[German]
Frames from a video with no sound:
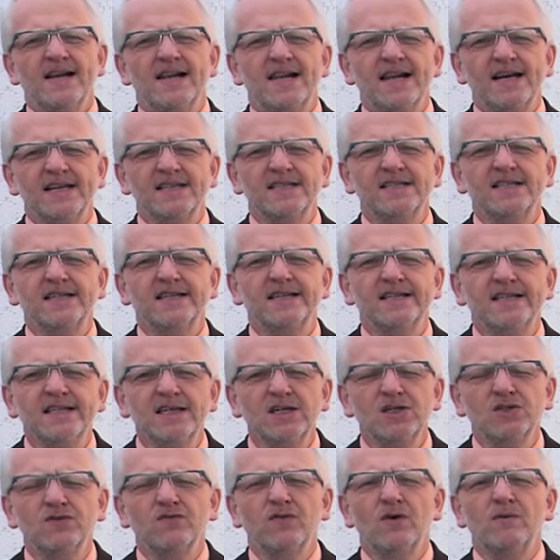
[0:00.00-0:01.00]
Lass dich
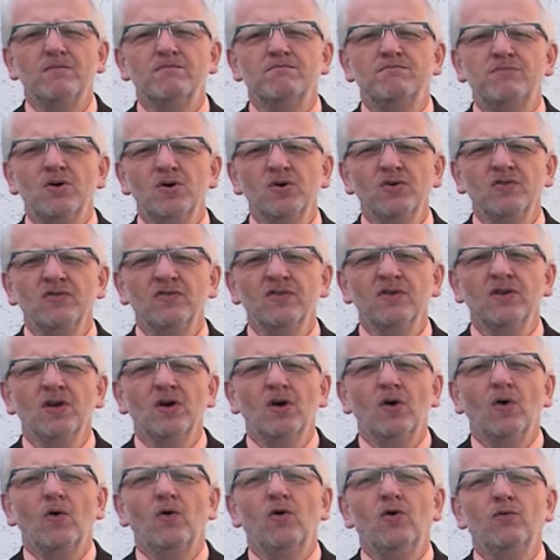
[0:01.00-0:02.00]
nicht vom
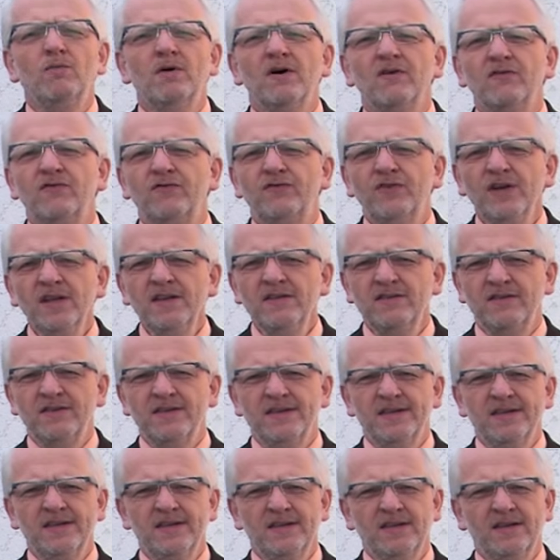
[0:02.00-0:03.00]
Bösen
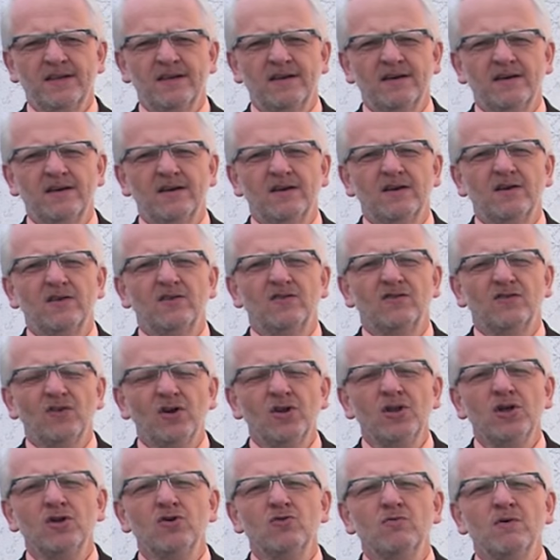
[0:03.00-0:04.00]
überwinden,
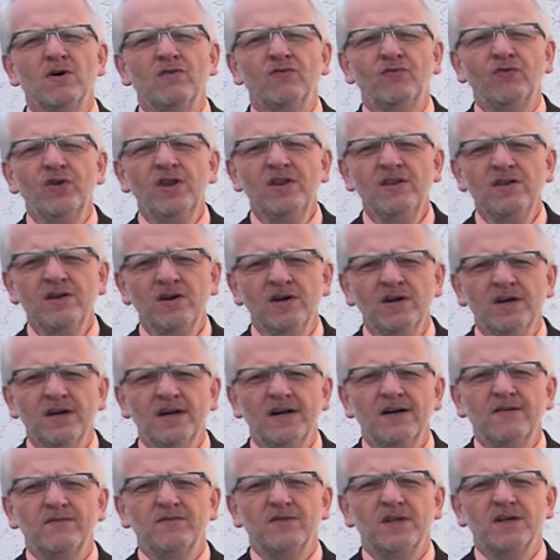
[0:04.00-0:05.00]
sondern überwinde
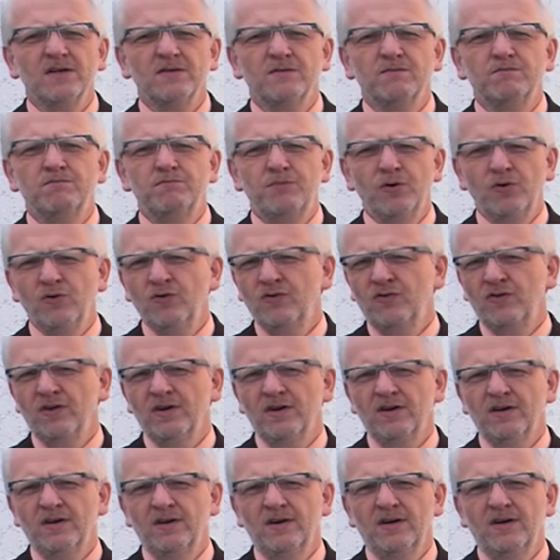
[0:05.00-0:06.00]
das
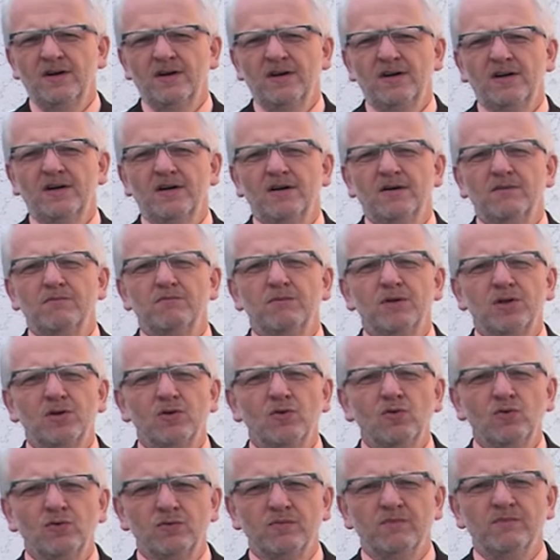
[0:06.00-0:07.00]
Böse
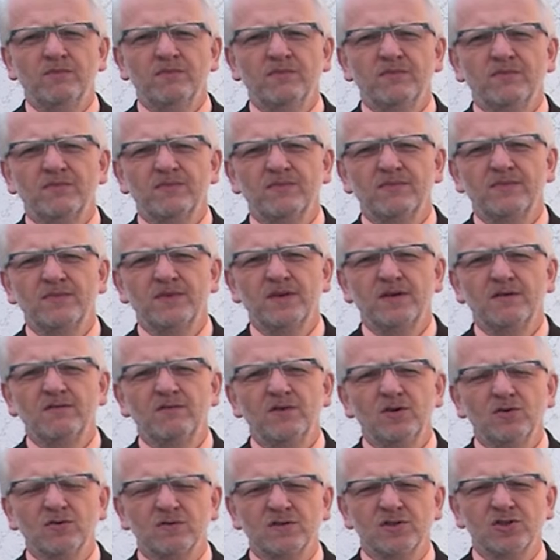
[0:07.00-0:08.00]
mit Gutem,
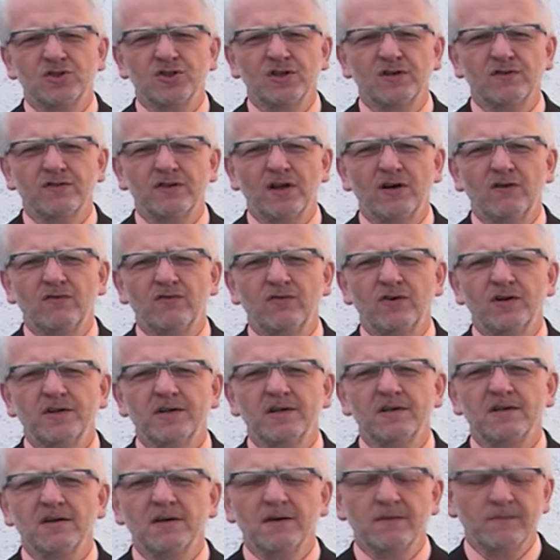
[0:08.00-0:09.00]
wie uns die Schrift
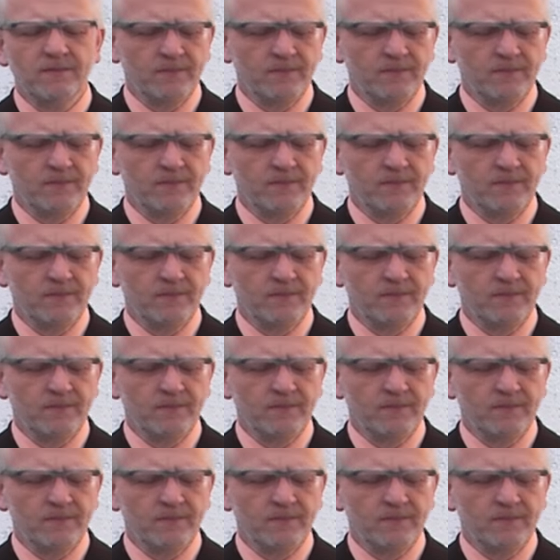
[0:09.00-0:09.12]
auffordert.